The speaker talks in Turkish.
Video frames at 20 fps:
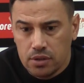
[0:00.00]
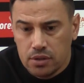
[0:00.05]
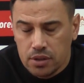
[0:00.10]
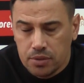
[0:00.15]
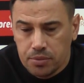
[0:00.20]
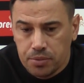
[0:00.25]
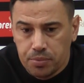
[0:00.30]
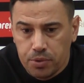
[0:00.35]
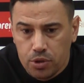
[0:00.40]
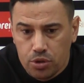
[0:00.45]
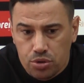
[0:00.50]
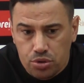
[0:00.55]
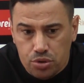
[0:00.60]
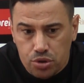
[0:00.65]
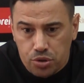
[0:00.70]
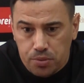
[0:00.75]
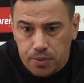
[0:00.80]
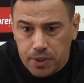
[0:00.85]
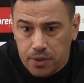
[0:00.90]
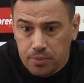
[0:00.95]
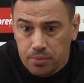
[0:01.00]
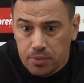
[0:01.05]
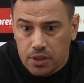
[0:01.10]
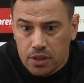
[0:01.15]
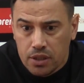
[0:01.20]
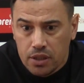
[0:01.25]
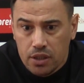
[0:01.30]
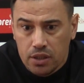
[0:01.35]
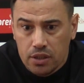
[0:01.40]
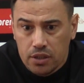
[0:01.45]
tabii biliyorsunuz benim
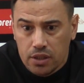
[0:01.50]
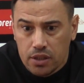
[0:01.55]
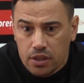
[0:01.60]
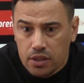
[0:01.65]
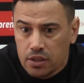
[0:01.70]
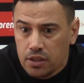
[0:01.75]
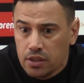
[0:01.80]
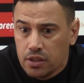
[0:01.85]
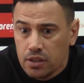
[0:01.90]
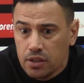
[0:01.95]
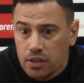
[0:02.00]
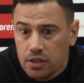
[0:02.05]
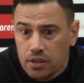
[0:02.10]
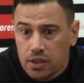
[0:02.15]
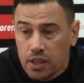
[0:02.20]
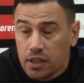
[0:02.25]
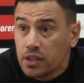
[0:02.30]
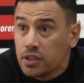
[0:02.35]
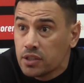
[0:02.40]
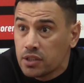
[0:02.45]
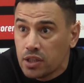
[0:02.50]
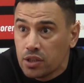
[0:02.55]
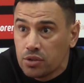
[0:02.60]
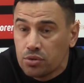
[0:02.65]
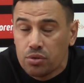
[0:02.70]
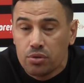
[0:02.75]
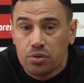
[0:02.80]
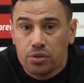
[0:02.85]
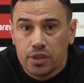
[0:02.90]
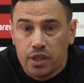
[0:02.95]
ilk e, teknik
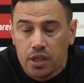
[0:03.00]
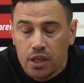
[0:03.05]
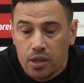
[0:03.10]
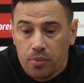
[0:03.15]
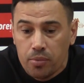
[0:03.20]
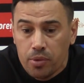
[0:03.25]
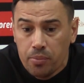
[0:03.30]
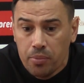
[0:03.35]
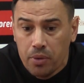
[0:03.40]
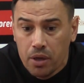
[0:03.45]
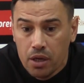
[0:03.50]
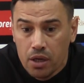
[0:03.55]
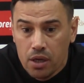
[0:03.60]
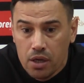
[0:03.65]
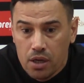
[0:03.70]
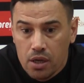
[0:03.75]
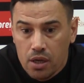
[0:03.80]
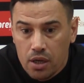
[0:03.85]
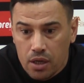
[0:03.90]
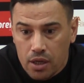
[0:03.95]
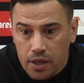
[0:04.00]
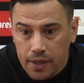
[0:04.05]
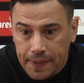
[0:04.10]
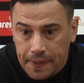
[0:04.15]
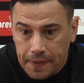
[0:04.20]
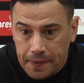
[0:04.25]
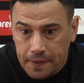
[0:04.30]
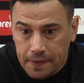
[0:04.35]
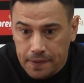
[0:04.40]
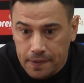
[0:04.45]
direktörlük deneyimim.
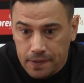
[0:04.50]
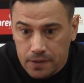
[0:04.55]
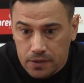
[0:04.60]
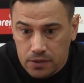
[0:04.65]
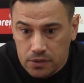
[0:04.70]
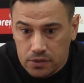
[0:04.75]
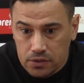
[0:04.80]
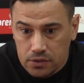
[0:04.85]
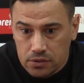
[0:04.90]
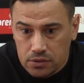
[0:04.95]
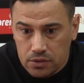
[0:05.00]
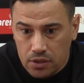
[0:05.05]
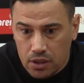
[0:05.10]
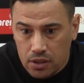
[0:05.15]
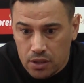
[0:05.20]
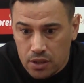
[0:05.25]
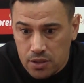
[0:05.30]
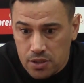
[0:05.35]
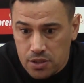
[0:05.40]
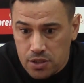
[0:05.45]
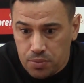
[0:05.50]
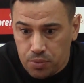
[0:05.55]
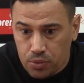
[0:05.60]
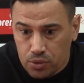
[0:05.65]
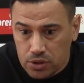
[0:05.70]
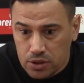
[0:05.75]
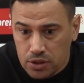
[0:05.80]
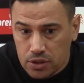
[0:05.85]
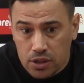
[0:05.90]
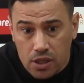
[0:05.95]
E, Alanya
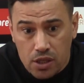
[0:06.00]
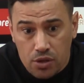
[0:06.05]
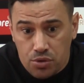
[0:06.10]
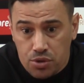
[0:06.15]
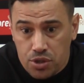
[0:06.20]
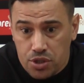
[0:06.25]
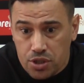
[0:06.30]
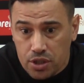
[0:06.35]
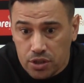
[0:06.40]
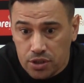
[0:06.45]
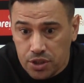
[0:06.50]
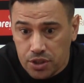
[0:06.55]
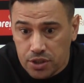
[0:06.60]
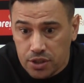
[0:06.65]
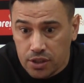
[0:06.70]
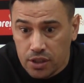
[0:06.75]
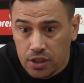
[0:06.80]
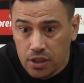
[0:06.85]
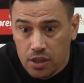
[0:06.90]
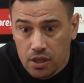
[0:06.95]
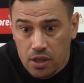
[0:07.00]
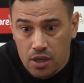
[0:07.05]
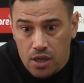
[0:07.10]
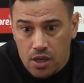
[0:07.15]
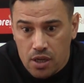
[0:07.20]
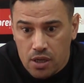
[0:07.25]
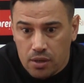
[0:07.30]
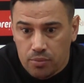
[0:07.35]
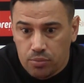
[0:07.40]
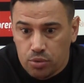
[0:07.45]
Spor'da da daha önce çalıştık.
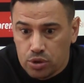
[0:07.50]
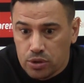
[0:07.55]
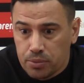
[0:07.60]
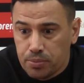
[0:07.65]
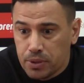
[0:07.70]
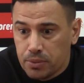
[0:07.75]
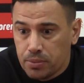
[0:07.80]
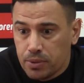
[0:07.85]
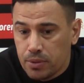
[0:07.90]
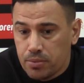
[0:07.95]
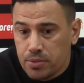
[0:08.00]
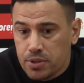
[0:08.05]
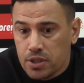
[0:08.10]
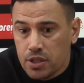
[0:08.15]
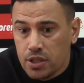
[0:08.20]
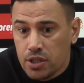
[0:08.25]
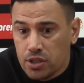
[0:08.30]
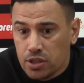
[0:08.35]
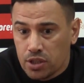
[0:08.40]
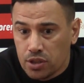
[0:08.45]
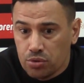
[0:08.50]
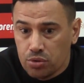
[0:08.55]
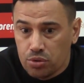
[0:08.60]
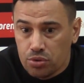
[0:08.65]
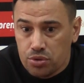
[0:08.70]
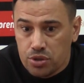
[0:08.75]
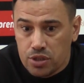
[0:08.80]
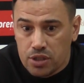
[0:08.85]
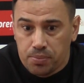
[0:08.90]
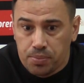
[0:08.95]
Burada birbirimizi iyi
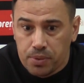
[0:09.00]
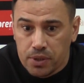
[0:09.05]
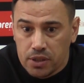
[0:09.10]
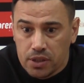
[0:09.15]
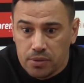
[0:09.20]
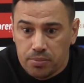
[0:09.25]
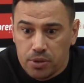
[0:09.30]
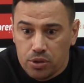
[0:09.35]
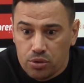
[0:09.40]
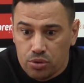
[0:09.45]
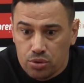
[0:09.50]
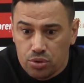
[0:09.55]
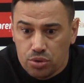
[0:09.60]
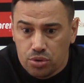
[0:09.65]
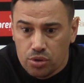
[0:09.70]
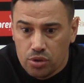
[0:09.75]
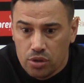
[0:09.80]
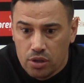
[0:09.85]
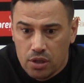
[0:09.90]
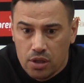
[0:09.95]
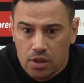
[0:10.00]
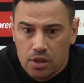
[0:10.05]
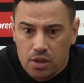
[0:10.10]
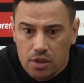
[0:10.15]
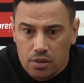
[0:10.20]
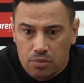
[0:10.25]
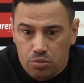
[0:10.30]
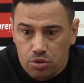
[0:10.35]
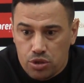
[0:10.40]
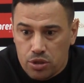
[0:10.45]
tanıyoruz, yapıyı da biliyoruz.
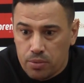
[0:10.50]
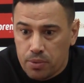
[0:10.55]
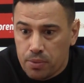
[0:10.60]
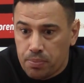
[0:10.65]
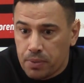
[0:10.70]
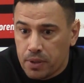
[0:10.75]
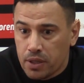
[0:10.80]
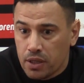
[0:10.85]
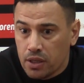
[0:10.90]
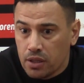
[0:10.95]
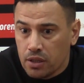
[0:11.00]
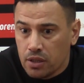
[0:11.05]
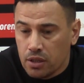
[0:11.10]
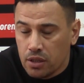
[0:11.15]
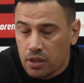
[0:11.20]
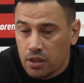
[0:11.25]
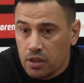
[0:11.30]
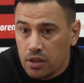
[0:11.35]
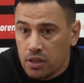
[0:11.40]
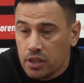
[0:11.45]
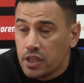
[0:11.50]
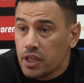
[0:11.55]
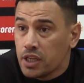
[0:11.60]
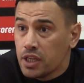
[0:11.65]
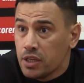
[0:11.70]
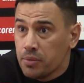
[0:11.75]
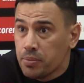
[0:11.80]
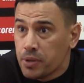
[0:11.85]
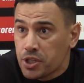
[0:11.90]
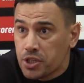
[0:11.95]
Bu sebeple e, lige
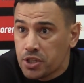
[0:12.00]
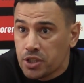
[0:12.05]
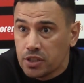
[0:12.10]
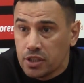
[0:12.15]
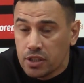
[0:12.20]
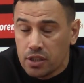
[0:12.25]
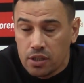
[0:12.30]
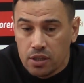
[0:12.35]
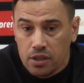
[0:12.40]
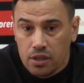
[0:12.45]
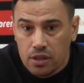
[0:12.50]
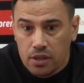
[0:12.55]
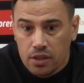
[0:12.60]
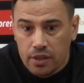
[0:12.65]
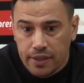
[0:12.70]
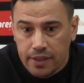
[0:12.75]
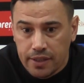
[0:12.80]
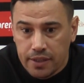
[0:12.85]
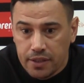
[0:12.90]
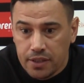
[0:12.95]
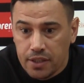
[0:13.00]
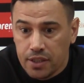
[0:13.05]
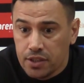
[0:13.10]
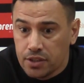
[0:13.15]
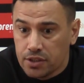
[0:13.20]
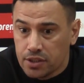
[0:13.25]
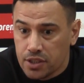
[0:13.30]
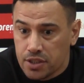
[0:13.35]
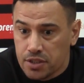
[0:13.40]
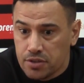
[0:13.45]
iyi başladık. E, yeni
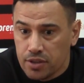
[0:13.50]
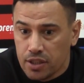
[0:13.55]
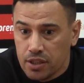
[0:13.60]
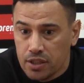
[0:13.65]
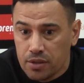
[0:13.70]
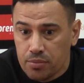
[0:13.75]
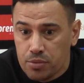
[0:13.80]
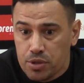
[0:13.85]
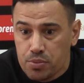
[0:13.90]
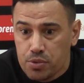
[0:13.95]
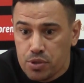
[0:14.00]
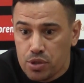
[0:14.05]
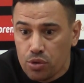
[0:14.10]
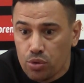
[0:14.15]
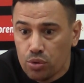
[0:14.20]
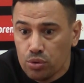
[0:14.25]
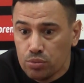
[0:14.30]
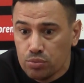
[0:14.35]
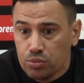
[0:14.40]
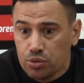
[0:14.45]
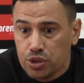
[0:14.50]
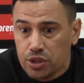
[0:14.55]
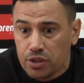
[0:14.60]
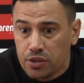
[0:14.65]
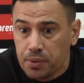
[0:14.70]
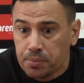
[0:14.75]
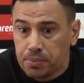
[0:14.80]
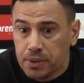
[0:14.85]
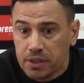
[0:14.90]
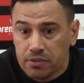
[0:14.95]
transferlerimiz bize olumlu
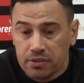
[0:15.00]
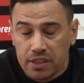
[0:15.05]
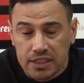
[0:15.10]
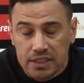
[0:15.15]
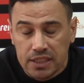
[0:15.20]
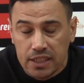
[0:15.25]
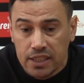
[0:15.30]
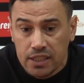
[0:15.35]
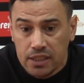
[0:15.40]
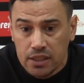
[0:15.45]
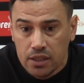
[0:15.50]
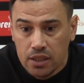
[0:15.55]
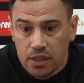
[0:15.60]
cevaplar verdiler.